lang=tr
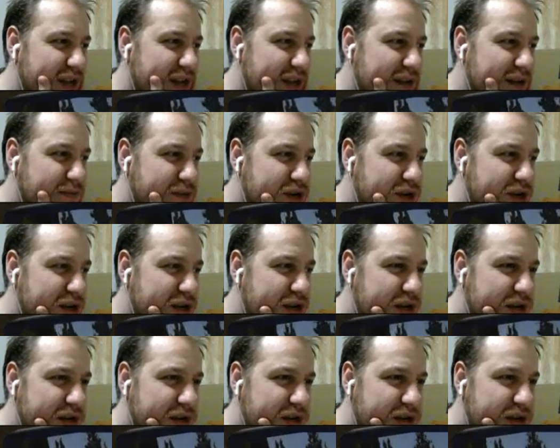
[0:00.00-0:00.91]
değilmiş.
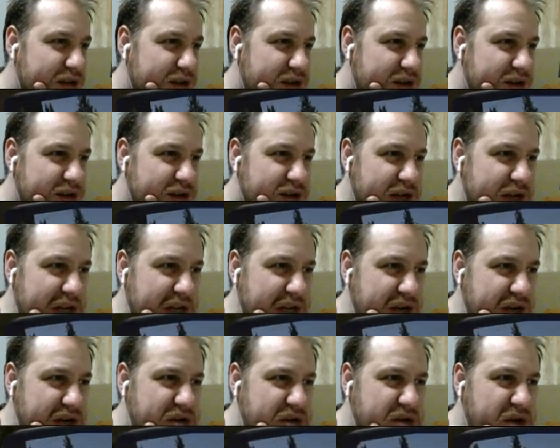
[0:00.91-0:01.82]

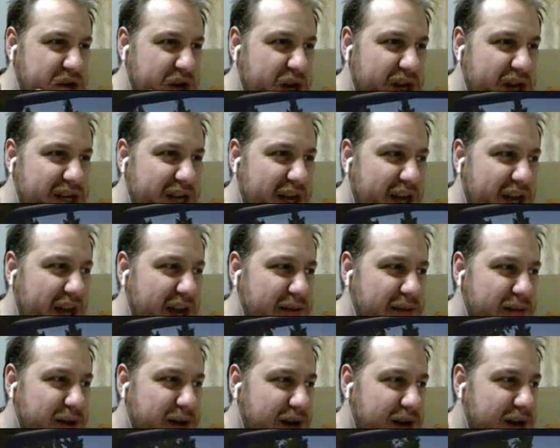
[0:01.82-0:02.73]
Şöyle
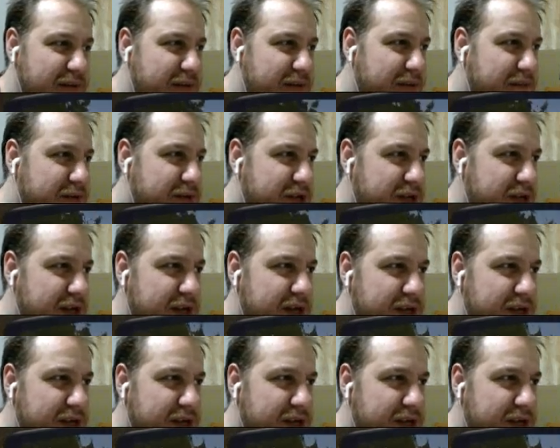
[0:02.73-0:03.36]
çekelim de arabamızı.